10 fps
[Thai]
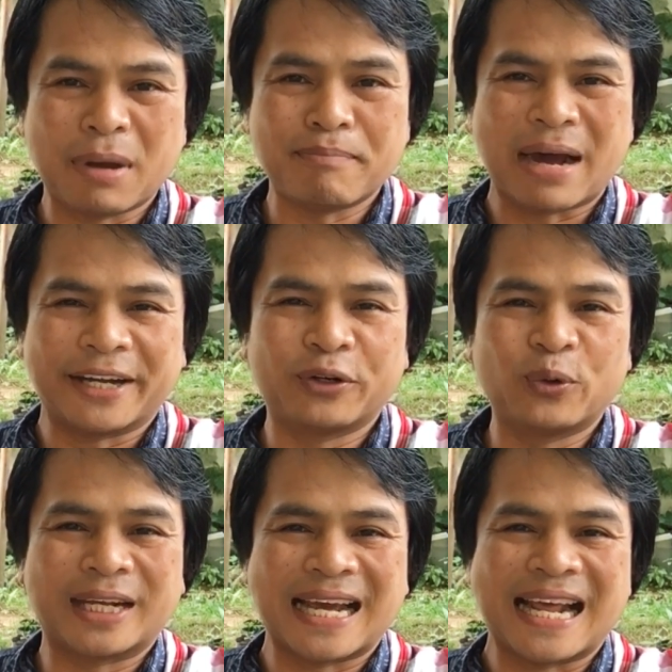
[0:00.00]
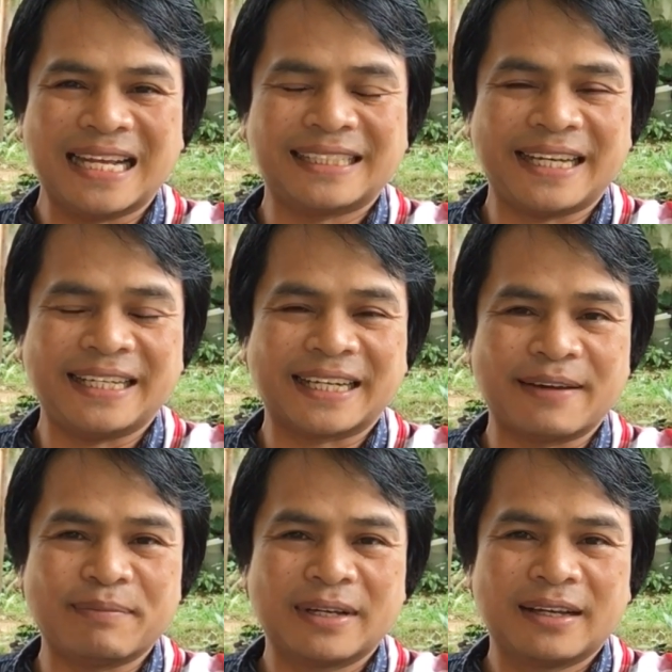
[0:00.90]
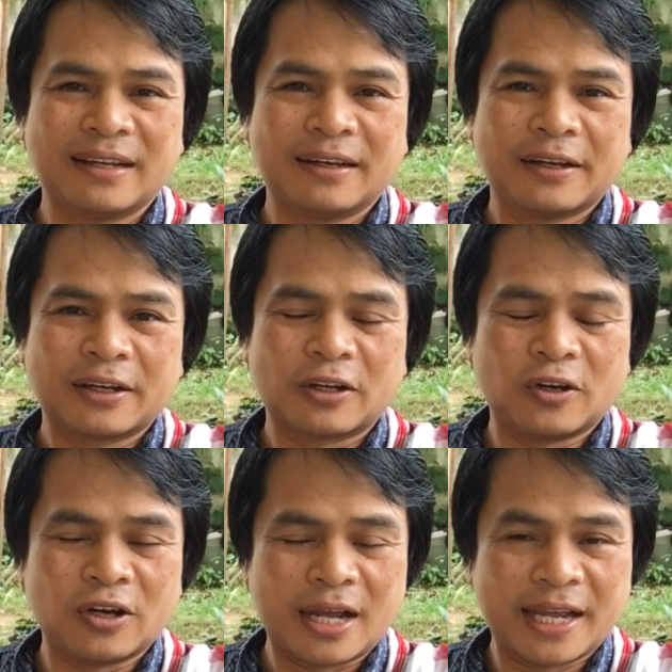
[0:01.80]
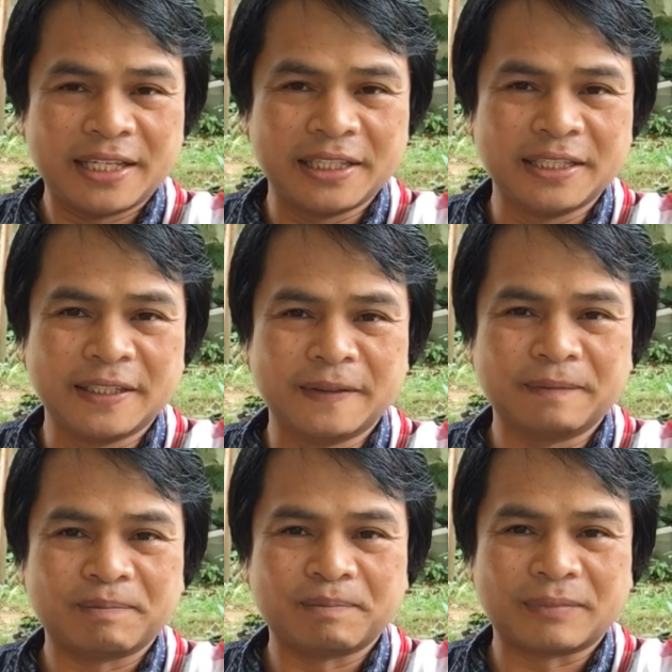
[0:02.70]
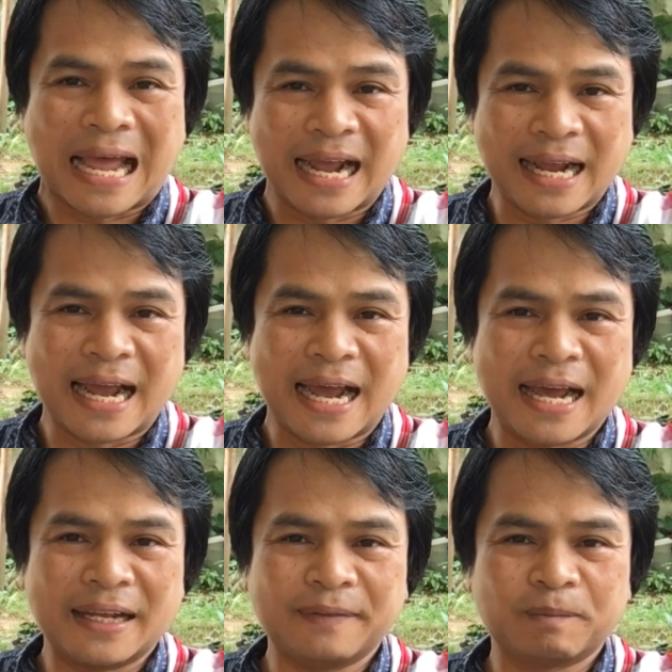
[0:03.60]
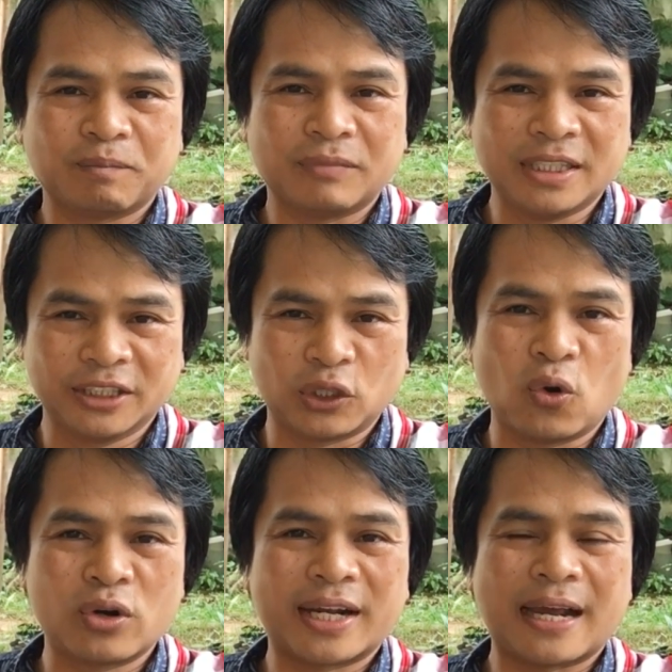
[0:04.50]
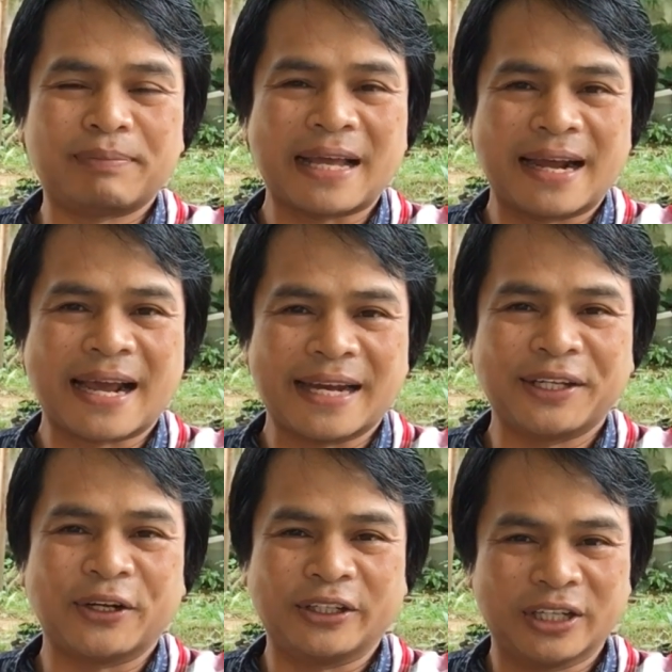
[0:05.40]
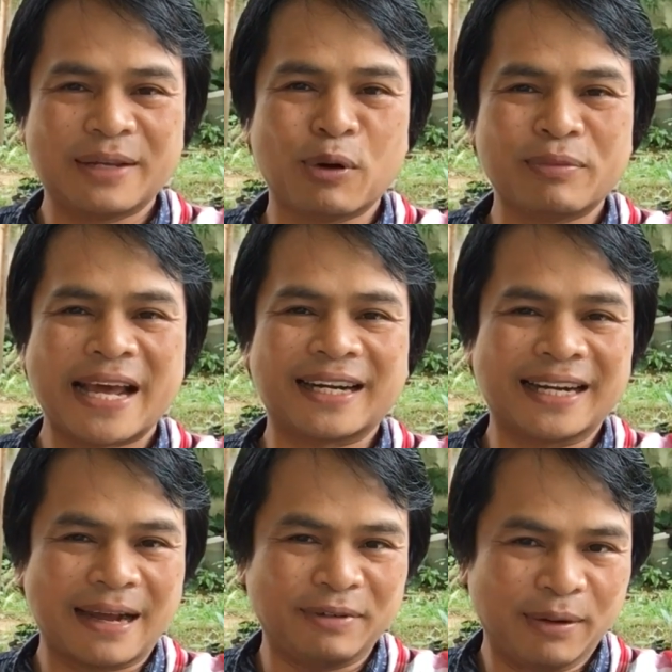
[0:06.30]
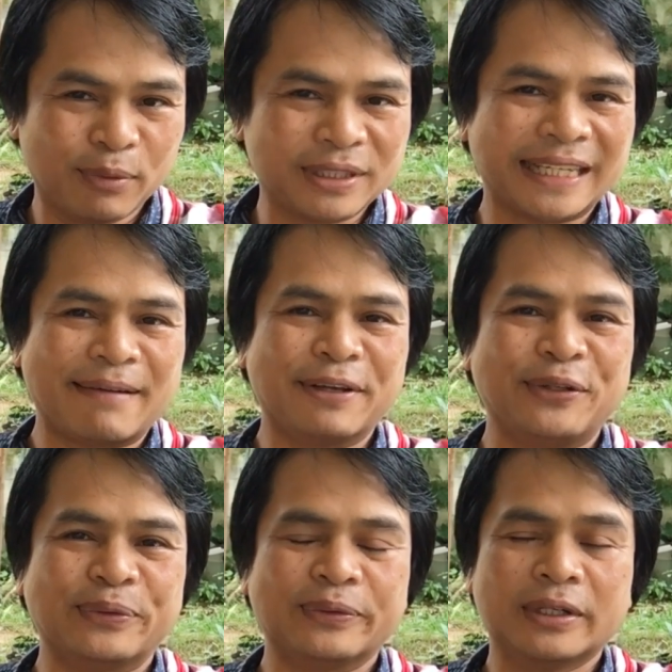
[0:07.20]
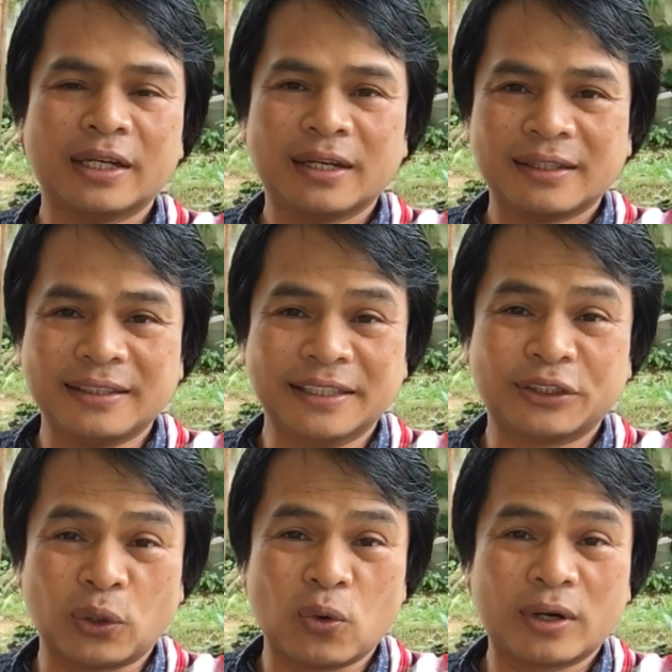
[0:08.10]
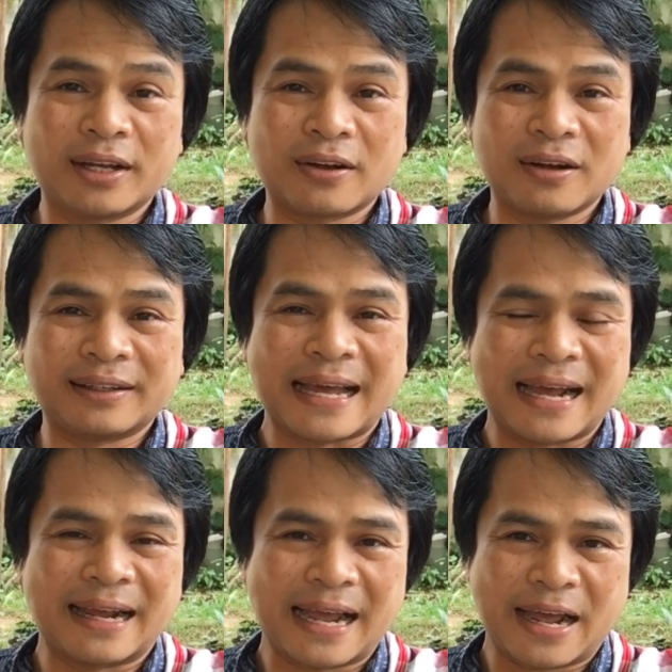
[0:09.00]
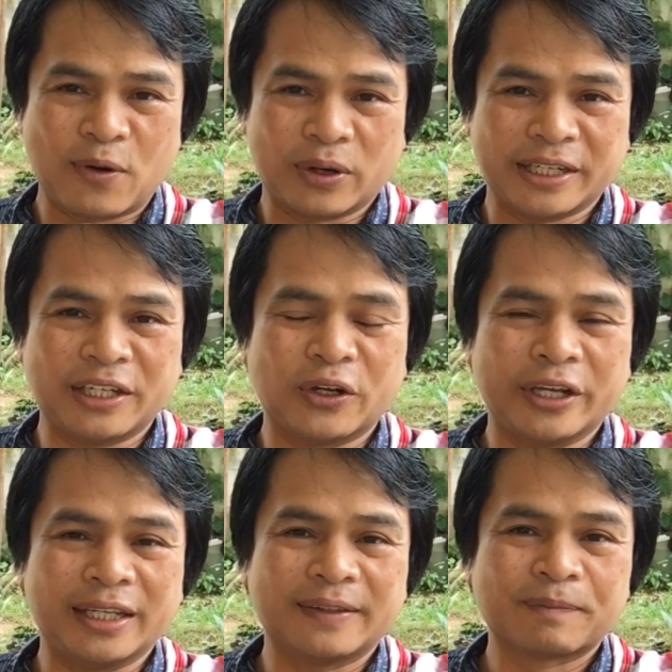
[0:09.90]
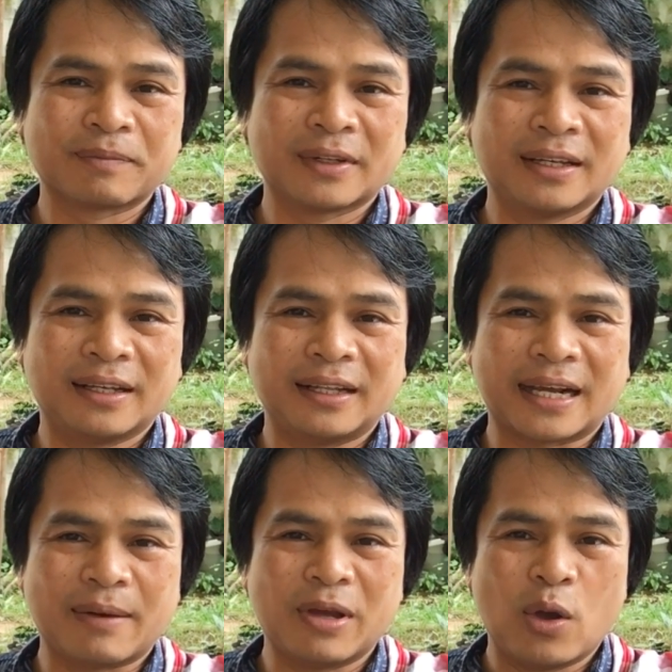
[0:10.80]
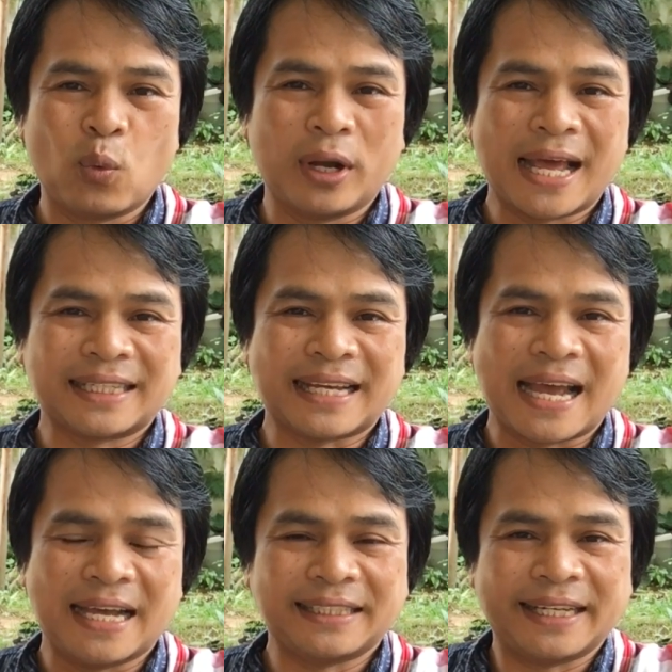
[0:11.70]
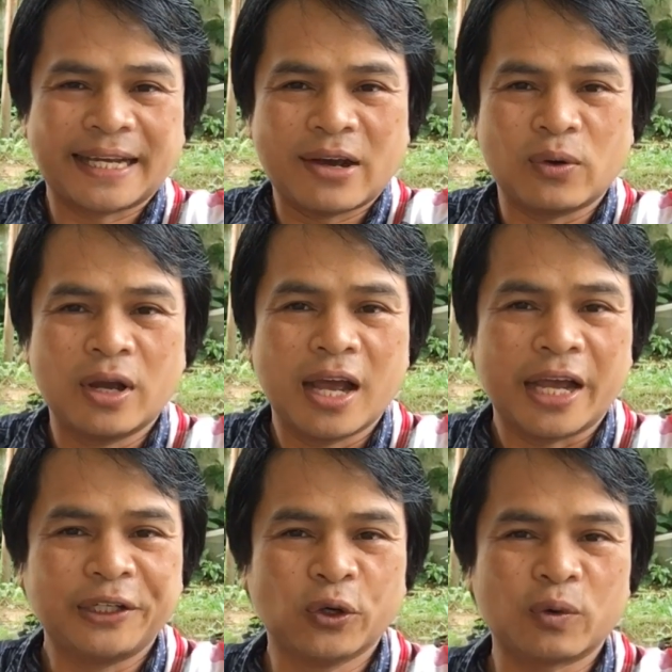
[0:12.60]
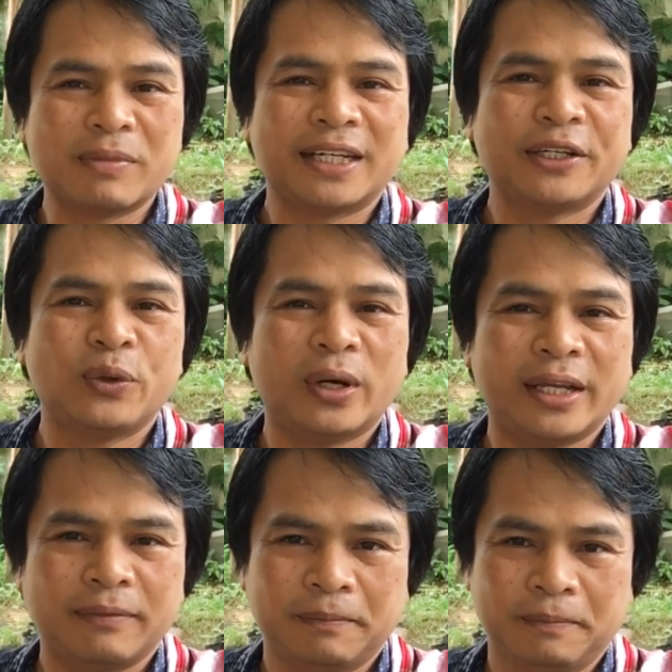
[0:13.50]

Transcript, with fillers: บำบัดด้วยการหายใจนะครับก็ให้ยืนทางขายืนตรงนะครับทางขานิดหน่อยตอนนี้ผมนั่งนะครับเดี๋ยวผมจะทำให้ดูยืนตรงแล้วก็ทางขาออกนิดหน่อยนะครับเวลาจะหายใจเข้าให้ยกมือขึ้นด้วย